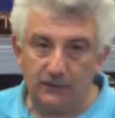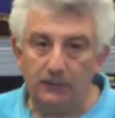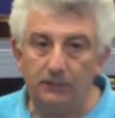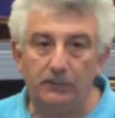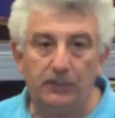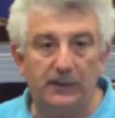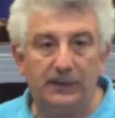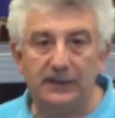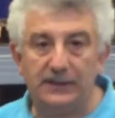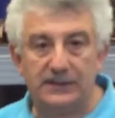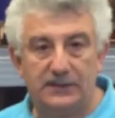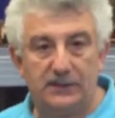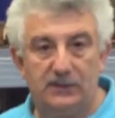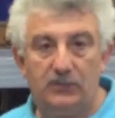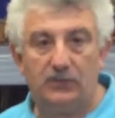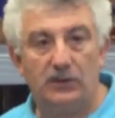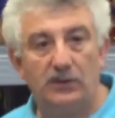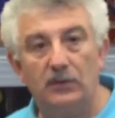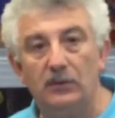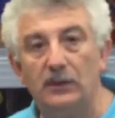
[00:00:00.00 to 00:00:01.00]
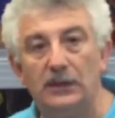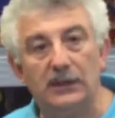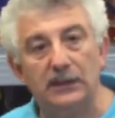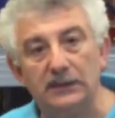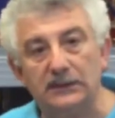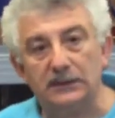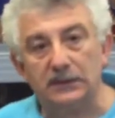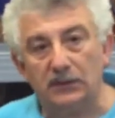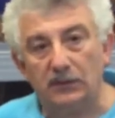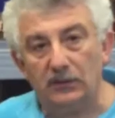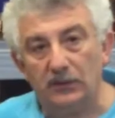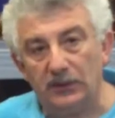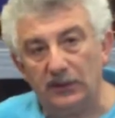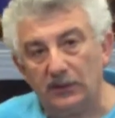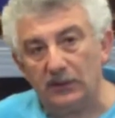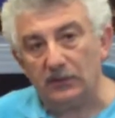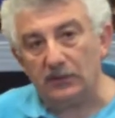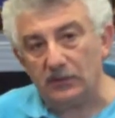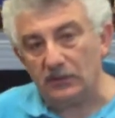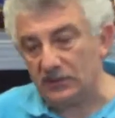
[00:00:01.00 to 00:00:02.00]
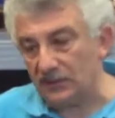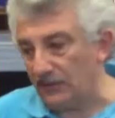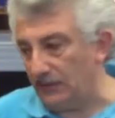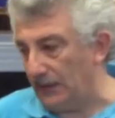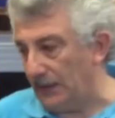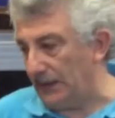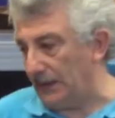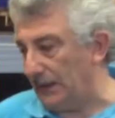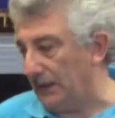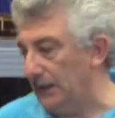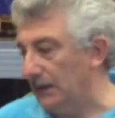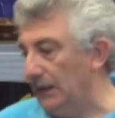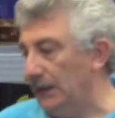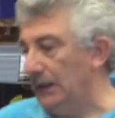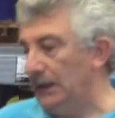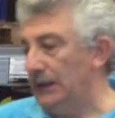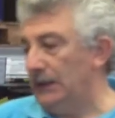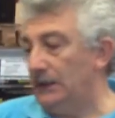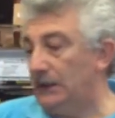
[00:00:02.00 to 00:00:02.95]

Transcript: complicazioni con l'elettronica o cose varie.